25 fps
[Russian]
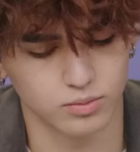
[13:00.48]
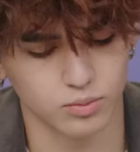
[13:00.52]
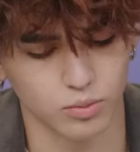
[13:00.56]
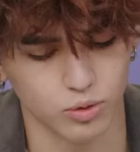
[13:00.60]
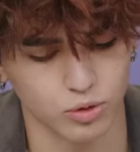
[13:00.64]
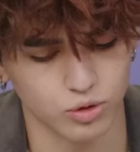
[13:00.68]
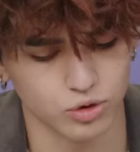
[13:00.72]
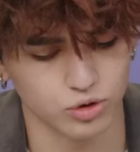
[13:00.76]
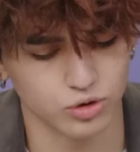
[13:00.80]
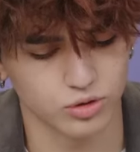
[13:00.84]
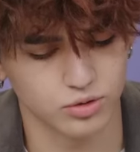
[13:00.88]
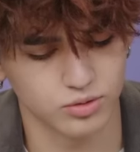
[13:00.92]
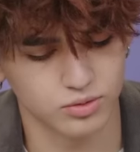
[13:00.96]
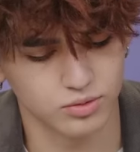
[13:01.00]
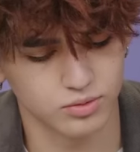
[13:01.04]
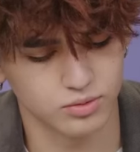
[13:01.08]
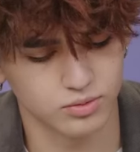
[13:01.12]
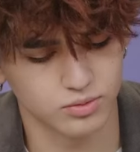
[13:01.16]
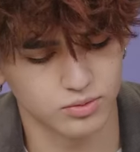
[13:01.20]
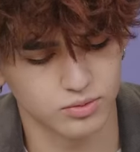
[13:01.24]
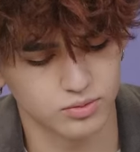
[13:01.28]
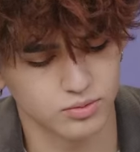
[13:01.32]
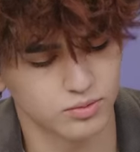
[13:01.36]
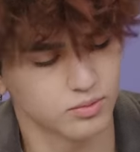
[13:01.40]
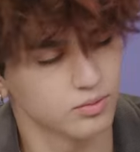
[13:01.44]
Больше.
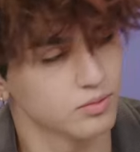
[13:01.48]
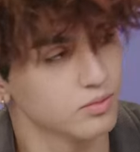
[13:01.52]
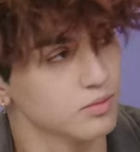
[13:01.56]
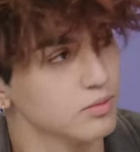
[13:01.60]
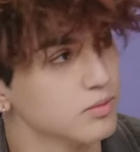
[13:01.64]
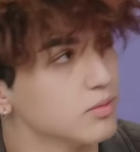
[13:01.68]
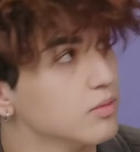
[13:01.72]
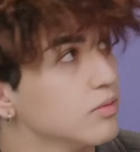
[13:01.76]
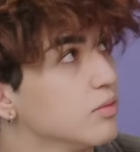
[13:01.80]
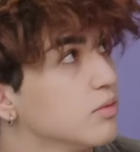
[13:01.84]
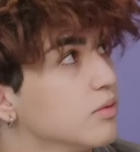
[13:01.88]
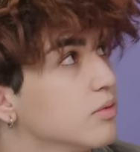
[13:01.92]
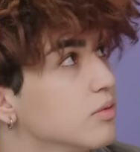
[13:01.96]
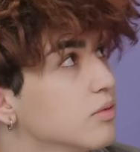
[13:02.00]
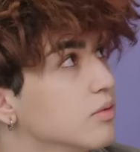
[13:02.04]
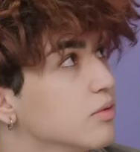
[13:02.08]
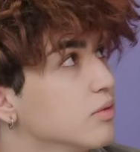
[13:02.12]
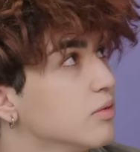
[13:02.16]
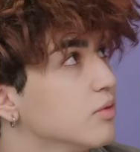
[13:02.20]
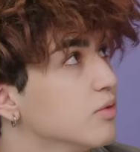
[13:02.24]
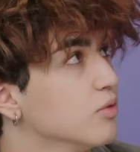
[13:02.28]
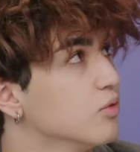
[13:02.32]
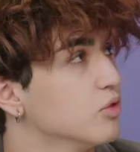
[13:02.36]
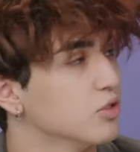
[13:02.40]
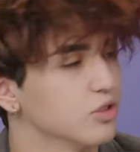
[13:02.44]

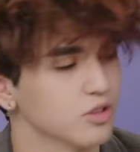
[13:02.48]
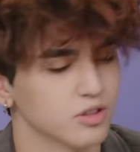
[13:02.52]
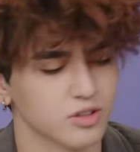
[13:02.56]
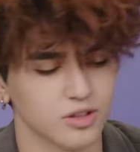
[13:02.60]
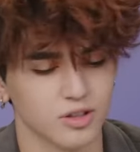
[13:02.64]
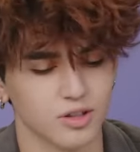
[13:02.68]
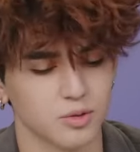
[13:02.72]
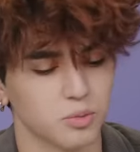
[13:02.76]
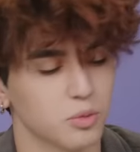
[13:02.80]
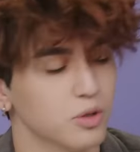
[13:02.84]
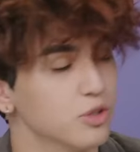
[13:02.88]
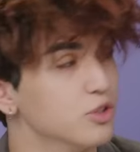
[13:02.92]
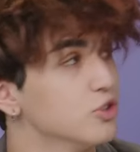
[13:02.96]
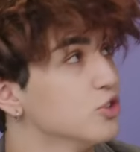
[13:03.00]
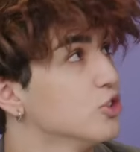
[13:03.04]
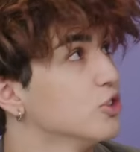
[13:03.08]
Вы сказали меньше.